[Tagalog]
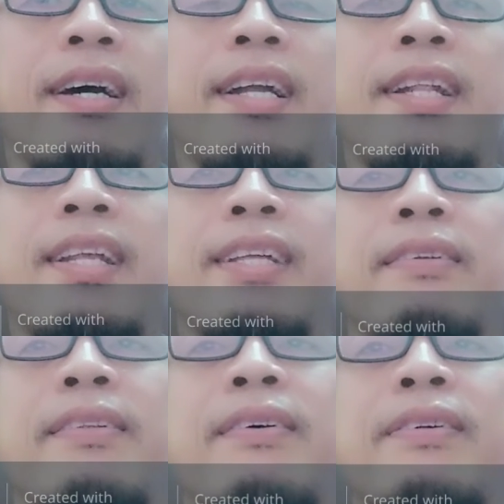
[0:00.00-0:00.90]
uh, aral
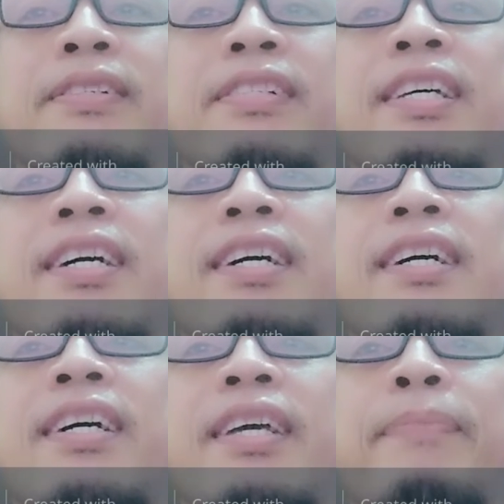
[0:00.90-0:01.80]
na ito doon
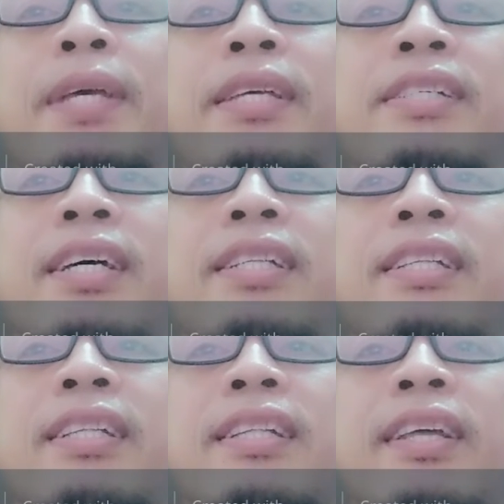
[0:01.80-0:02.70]
sa
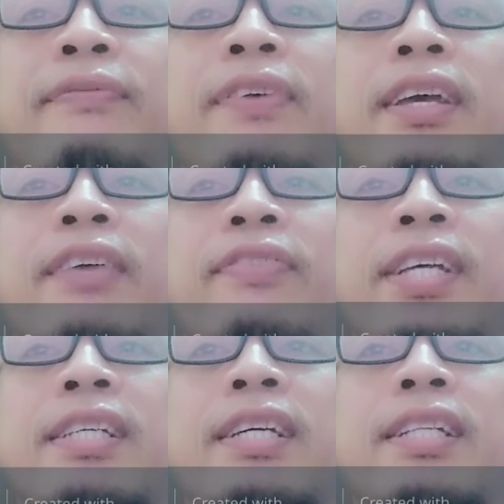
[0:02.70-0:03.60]
Ephesians
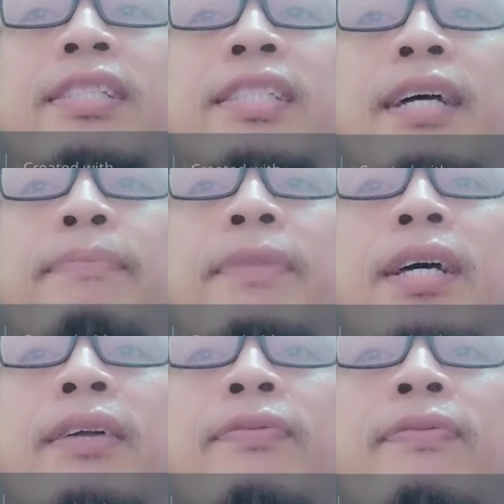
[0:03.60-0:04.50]
Ephesians
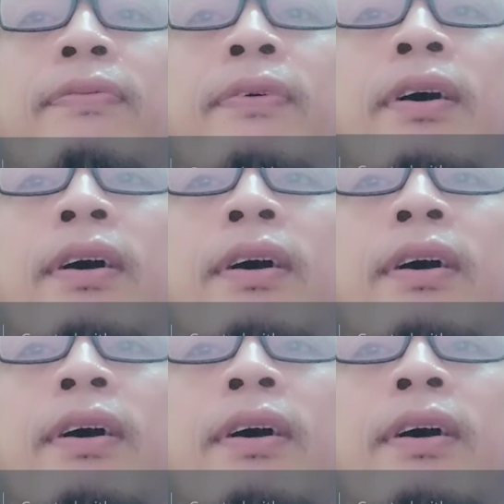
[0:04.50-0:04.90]
chapter